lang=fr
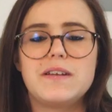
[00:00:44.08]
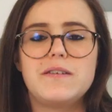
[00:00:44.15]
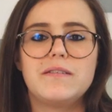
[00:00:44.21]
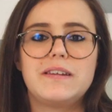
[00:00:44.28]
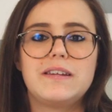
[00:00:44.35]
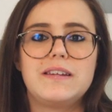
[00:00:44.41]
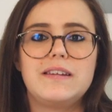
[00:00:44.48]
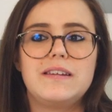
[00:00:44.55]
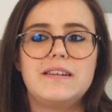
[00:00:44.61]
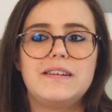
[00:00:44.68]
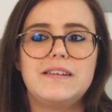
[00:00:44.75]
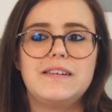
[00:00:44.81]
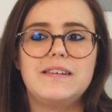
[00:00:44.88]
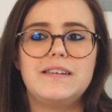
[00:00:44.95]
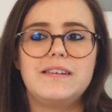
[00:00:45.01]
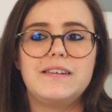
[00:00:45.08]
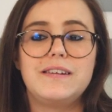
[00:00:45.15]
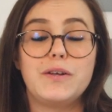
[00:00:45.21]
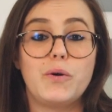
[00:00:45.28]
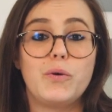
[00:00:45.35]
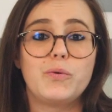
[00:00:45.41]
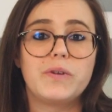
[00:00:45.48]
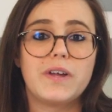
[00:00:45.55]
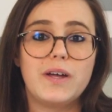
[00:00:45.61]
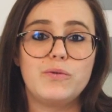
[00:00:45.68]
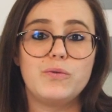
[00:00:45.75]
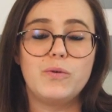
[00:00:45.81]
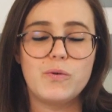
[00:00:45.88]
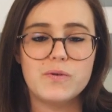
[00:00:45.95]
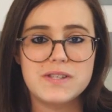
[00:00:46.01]
une cliente qui, rencontrait
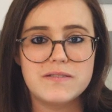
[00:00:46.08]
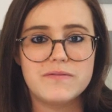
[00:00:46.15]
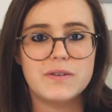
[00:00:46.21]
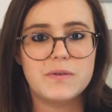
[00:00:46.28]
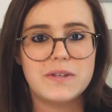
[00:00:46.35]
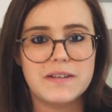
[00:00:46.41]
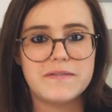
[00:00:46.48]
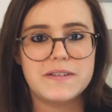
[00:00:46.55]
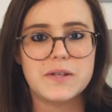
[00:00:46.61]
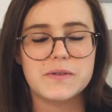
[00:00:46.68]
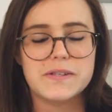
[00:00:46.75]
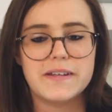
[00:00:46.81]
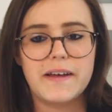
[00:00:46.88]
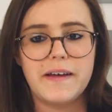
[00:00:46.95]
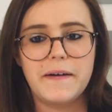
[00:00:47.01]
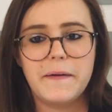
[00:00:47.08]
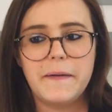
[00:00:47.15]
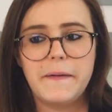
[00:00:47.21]
de grosses difficultés financières